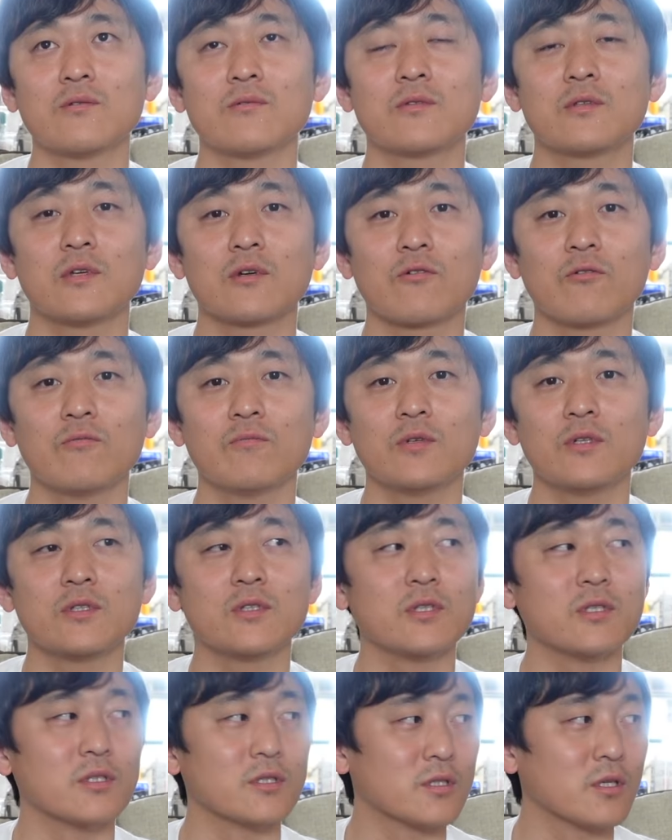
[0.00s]
言って
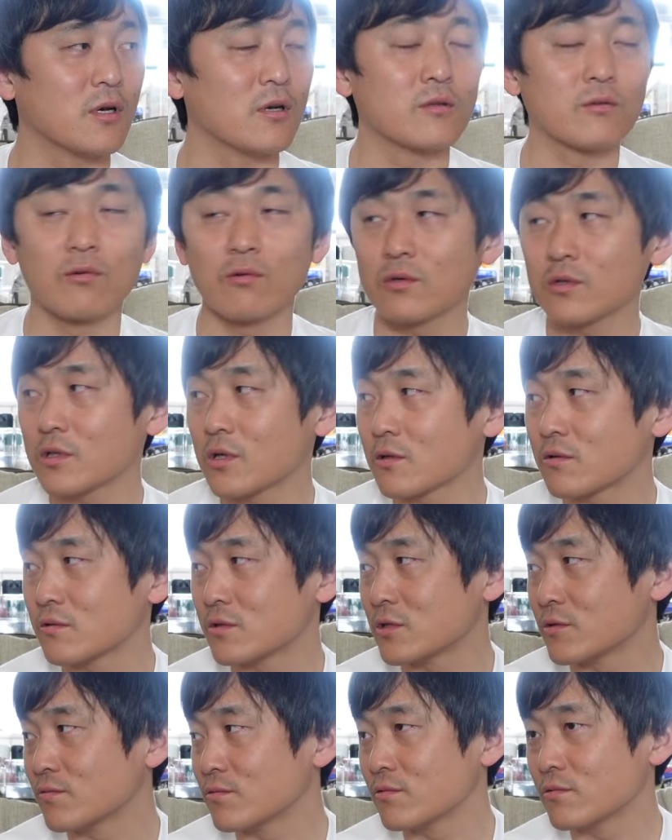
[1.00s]
コミュニティでさとにかく
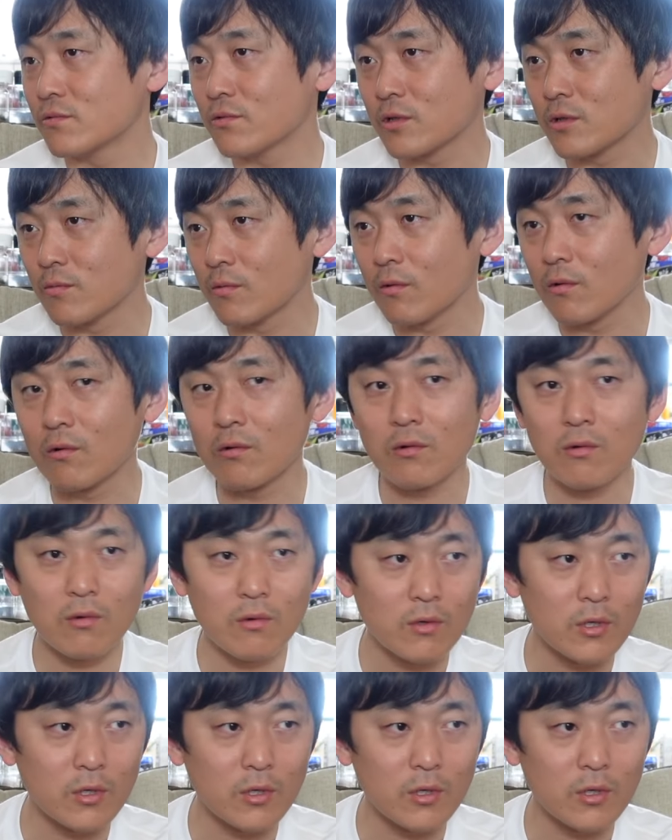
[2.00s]
自分よりも